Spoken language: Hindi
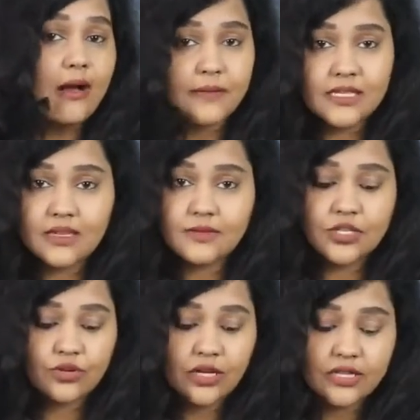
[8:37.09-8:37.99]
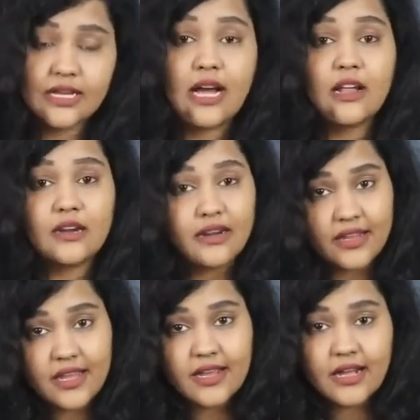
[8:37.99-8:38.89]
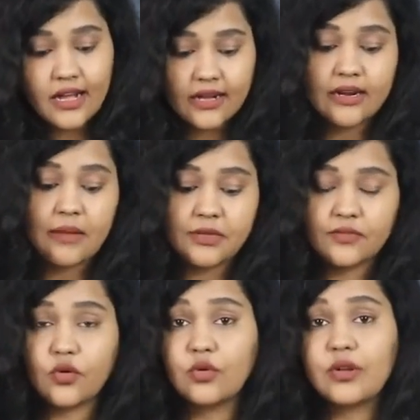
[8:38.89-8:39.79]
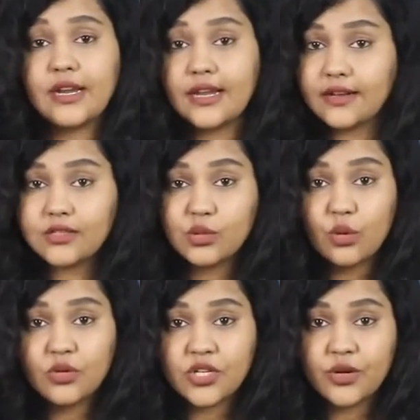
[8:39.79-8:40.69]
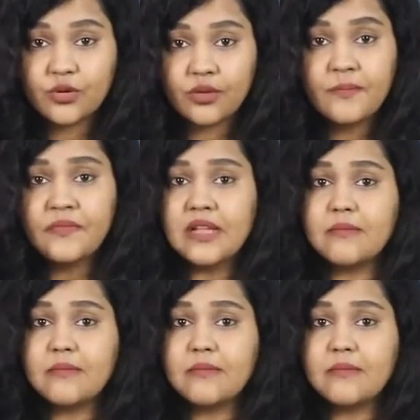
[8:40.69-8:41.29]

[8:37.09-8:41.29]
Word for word: आप इन सब चीज़ों का ध्यान रखिएगा अगर आप इस फ़ोन को लेने का सोच रहे हो तो